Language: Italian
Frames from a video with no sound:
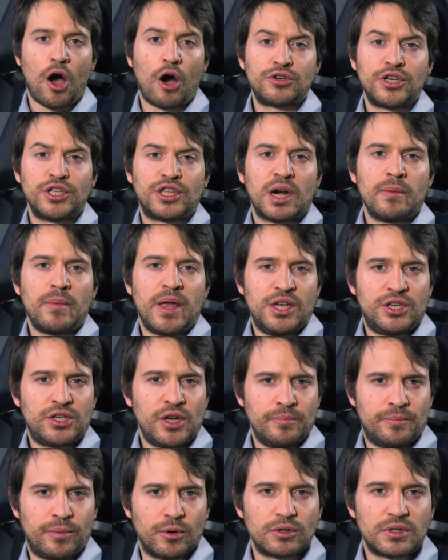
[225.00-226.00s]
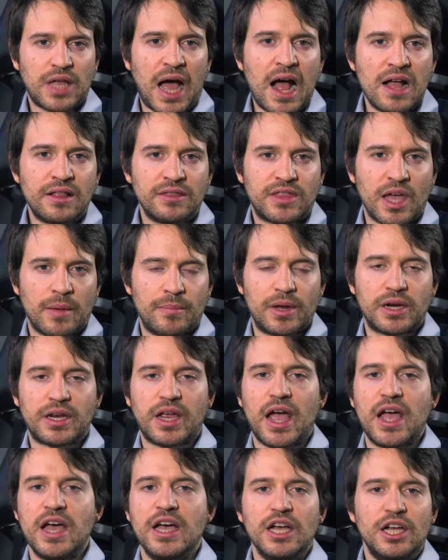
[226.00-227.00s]
Ogni tre mesi è importante
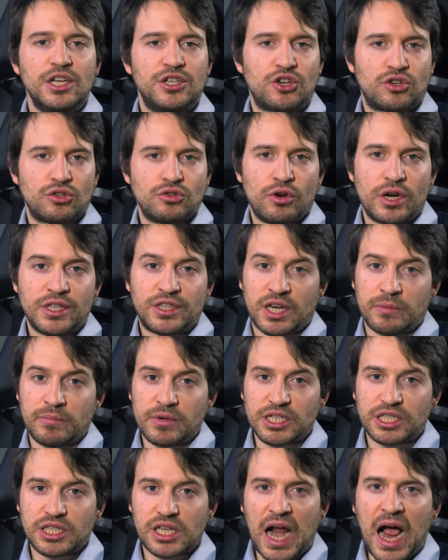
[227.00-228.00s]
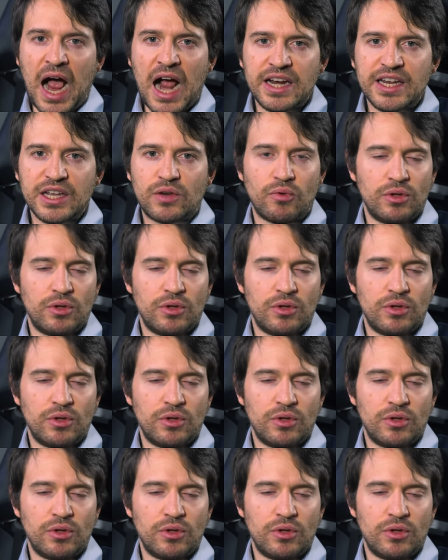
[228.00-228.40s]
perché ci sono le trimestrali,